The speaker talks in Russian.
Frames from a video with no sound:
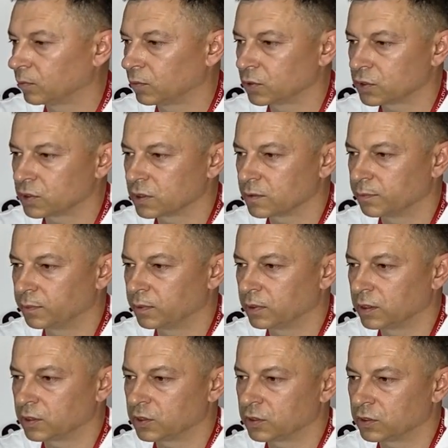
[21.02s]
Мощность
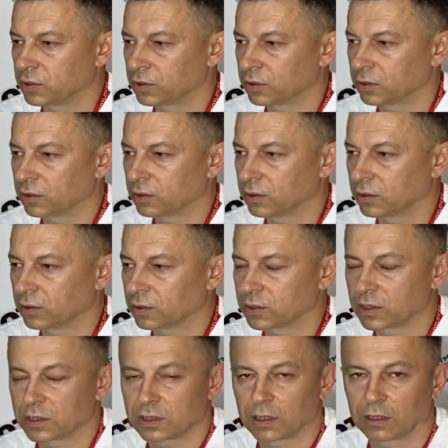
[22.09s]
печи 6
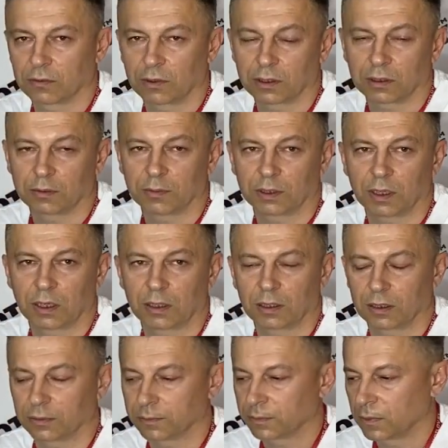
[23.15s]
а, кВт
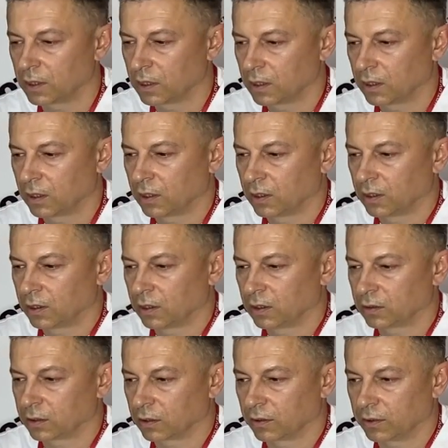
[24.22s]
номинальная.
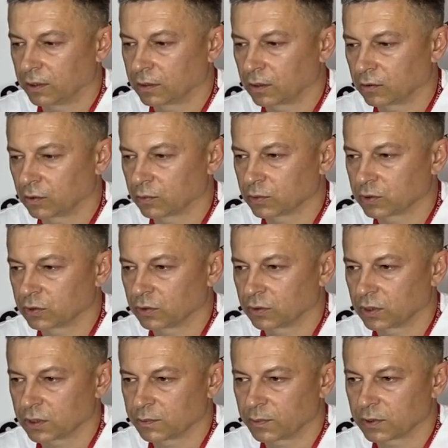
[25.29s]
Это говорит о том,
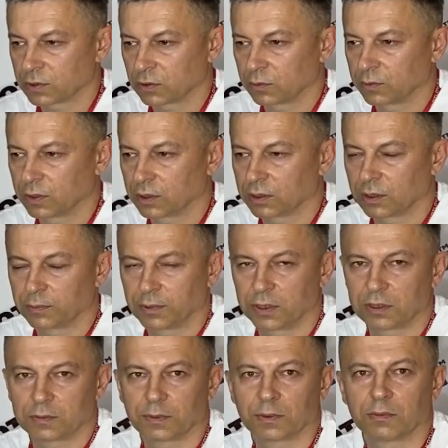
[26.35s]
что она способна
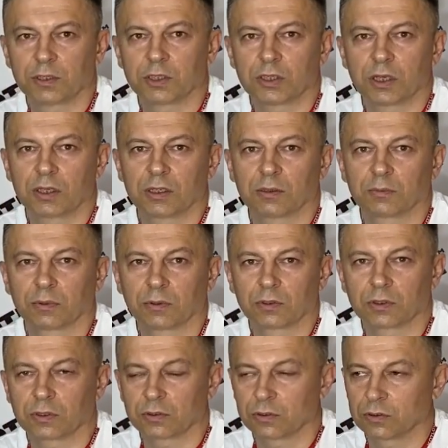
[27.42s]
отопить помещение
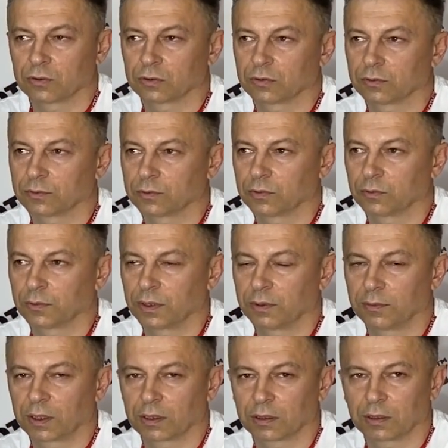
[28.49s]
площадью ну,
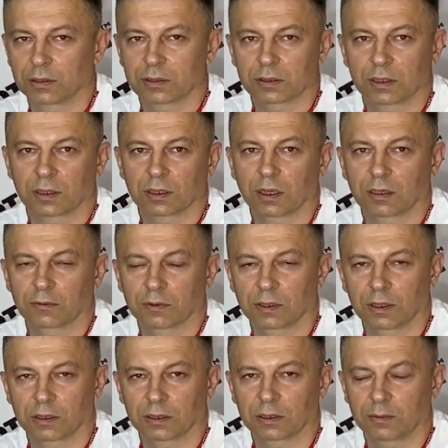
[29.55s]
примерно до 40
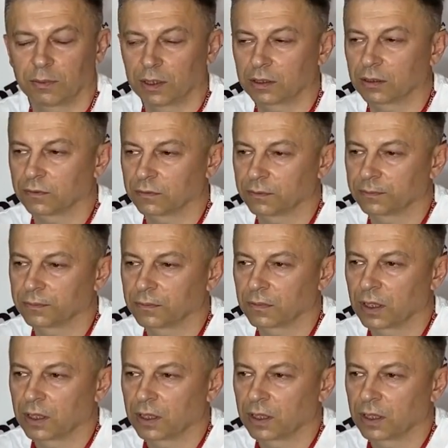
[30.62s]
квадратных метров –